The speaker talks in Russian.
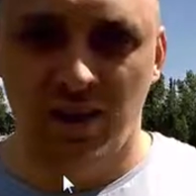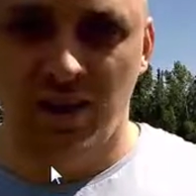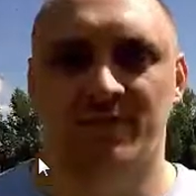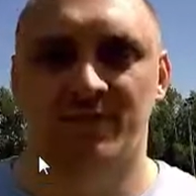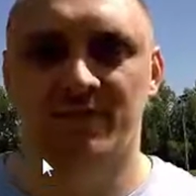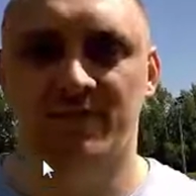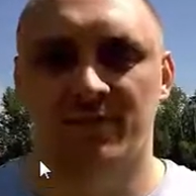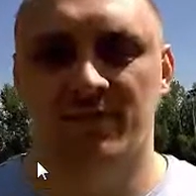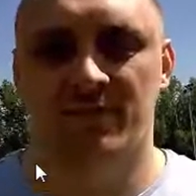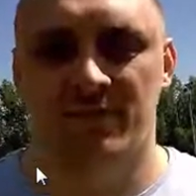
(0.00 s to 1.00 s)
Э,
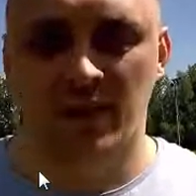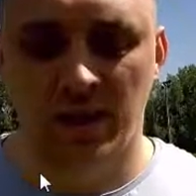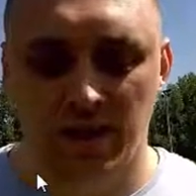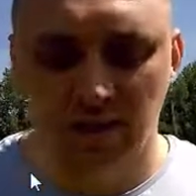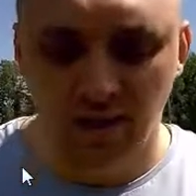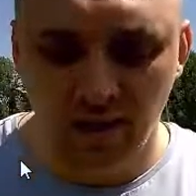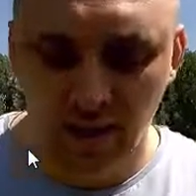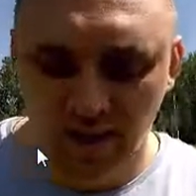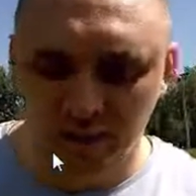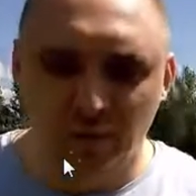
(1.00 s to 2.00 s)
растягивайте прямо за
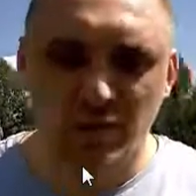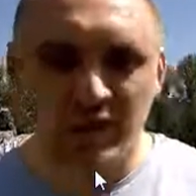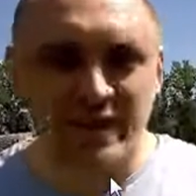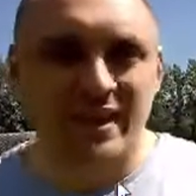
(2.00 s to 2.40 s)
маркера видео,